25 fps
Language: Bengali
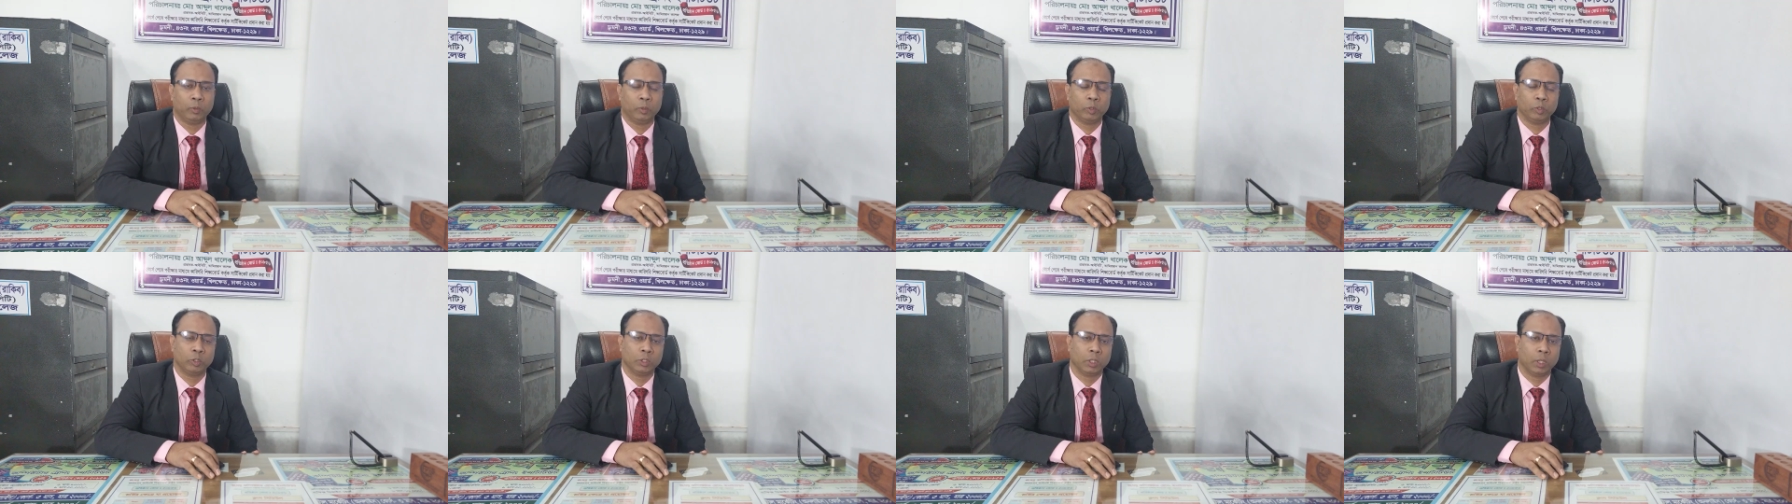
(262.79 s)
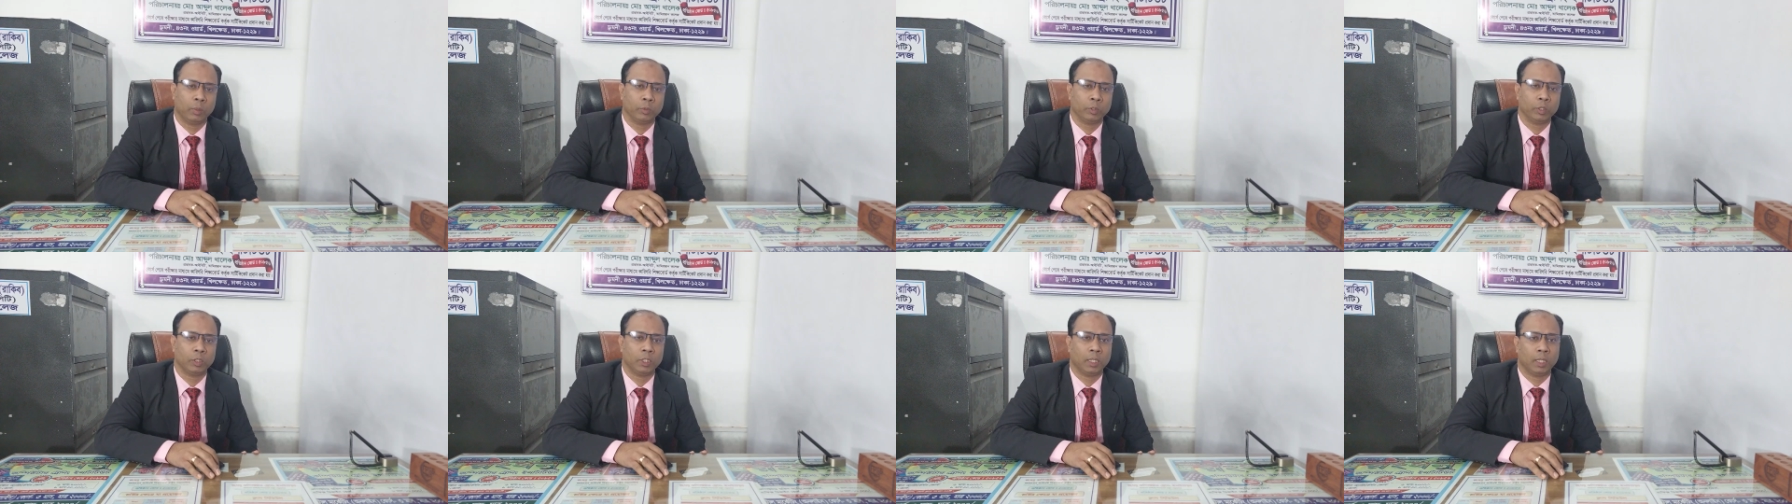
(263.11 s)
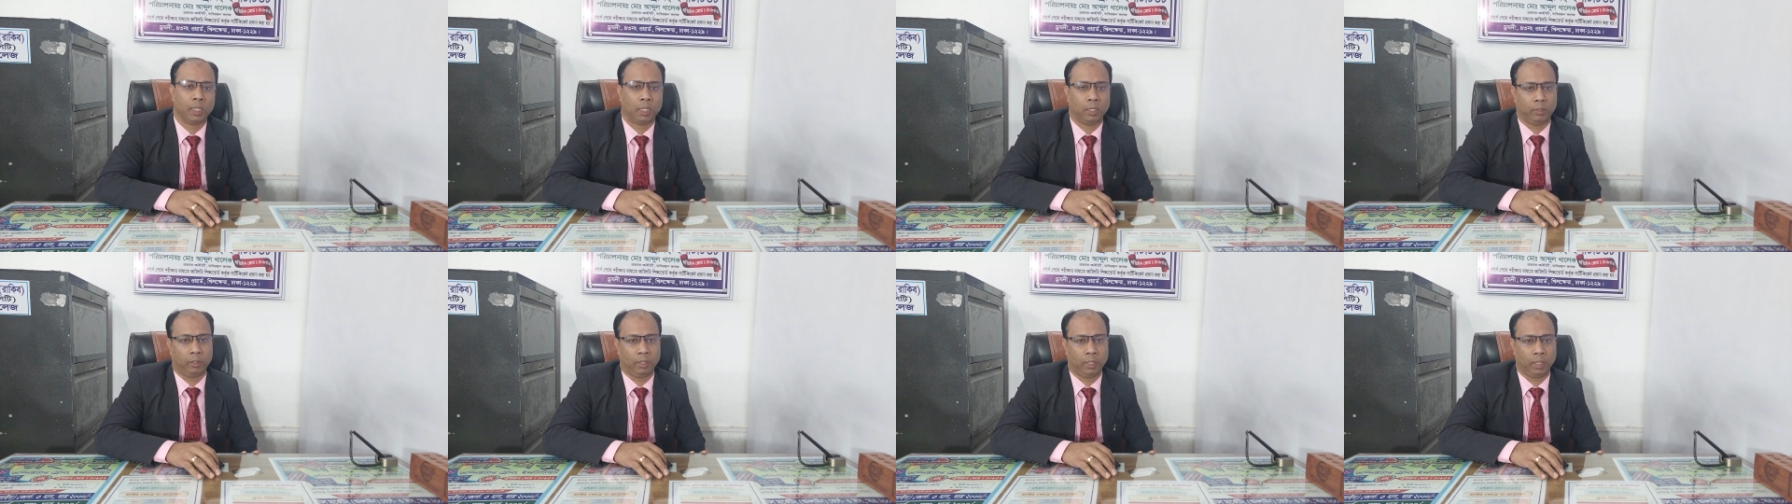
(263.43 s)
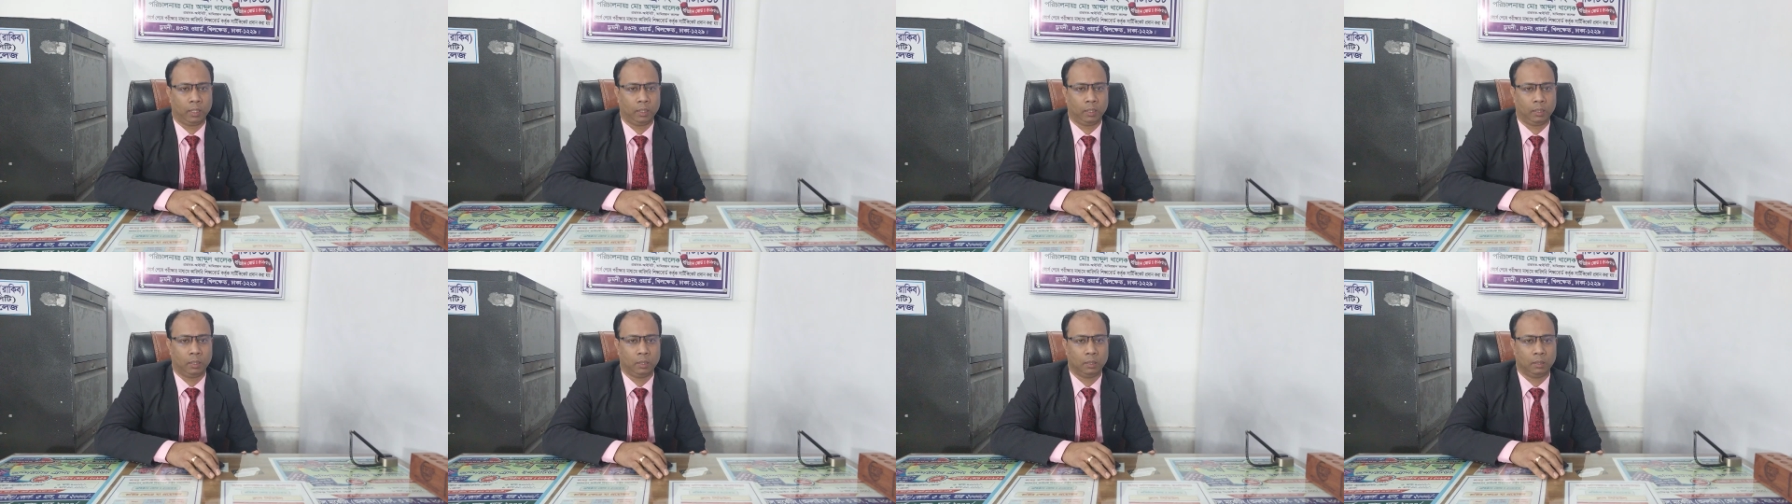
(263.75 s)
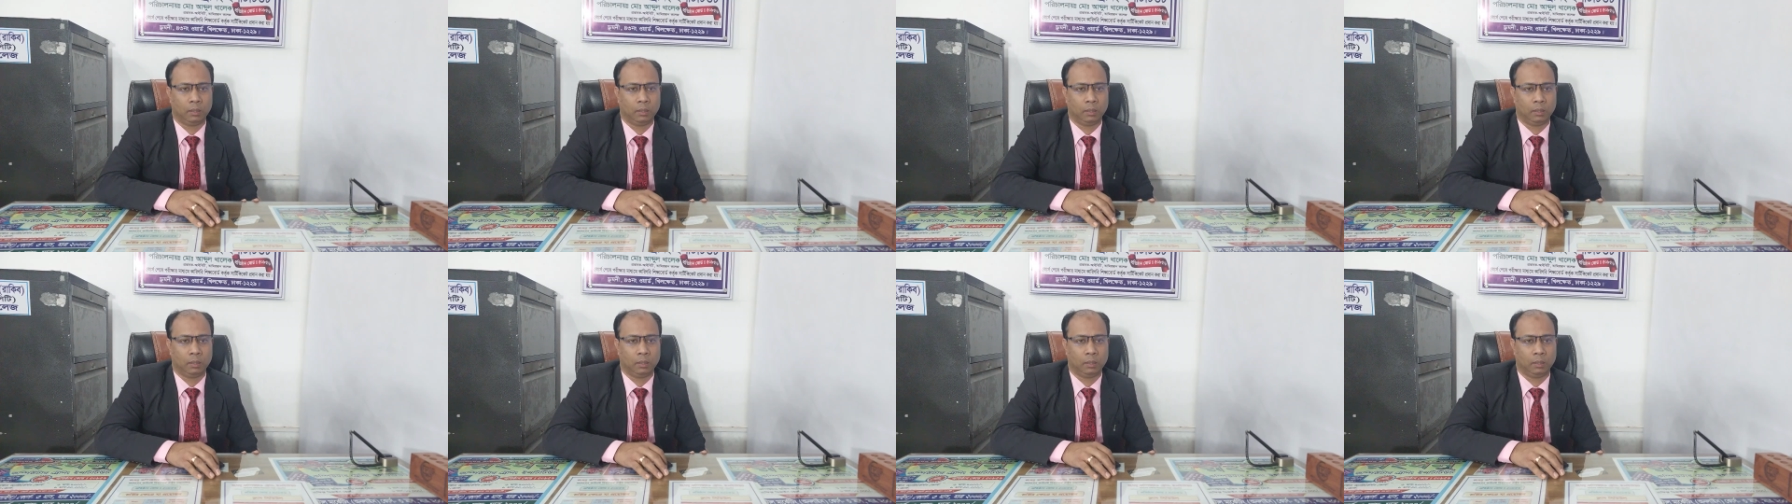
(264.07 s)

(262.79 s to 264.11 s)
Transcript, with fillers: কোনো সমস্যা না হয়